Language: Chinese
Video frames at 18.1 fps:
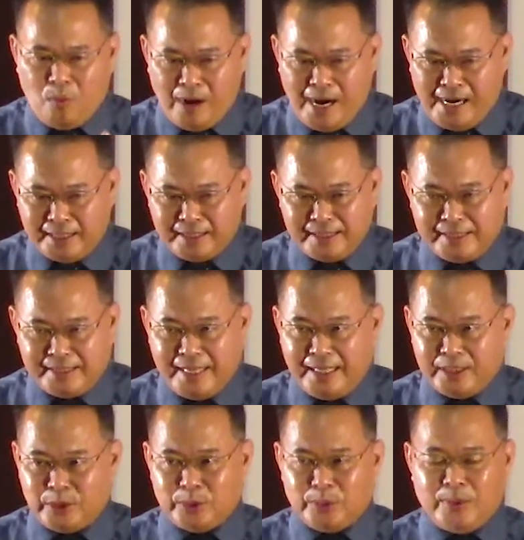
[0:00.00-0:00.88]
王的
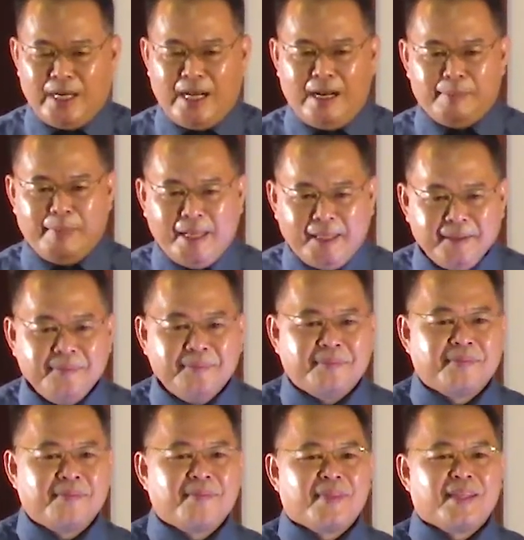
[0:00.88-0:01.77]
家族，阿门。
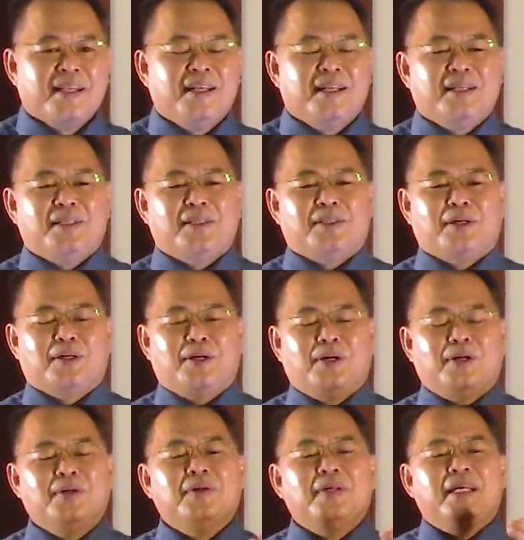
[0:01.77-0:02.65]

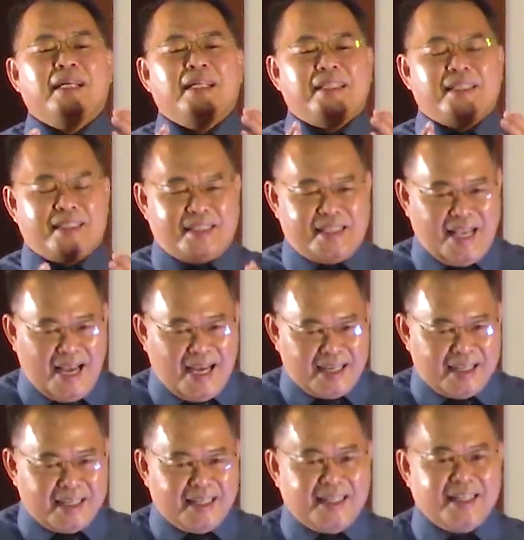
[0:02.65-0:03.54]
说，家
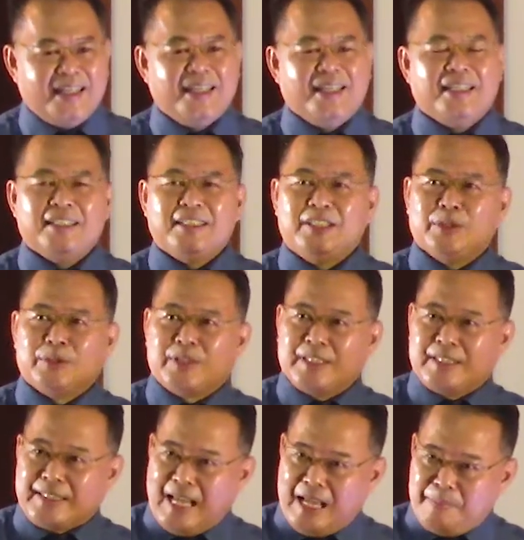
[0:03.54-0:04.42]
乐就
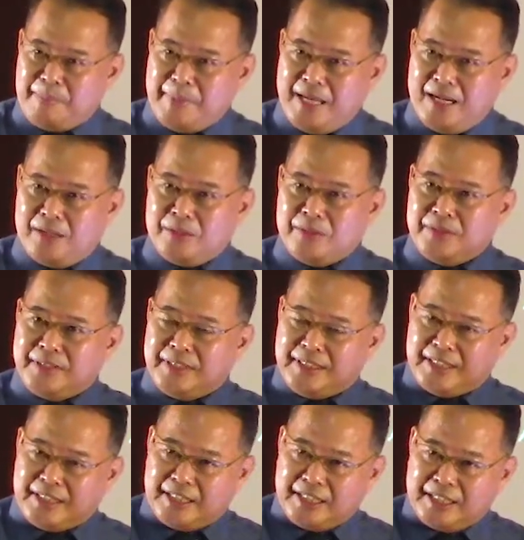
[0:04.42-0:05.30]
是代表
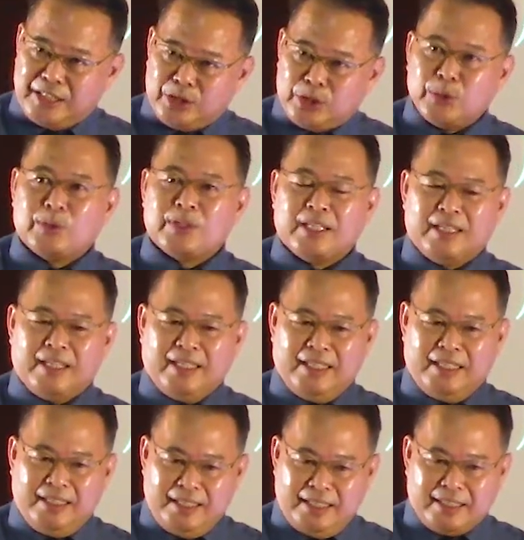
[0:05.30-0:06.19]
其中的
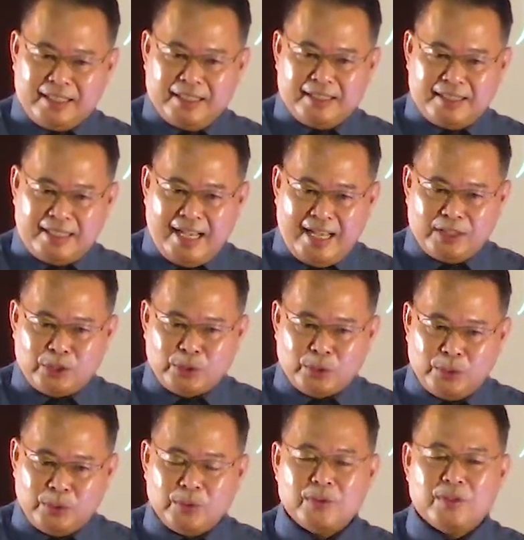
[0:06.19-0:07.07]
一个家
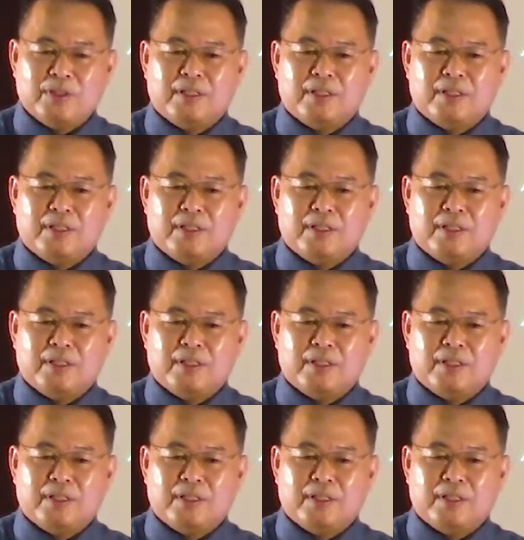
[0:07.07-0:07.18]
族。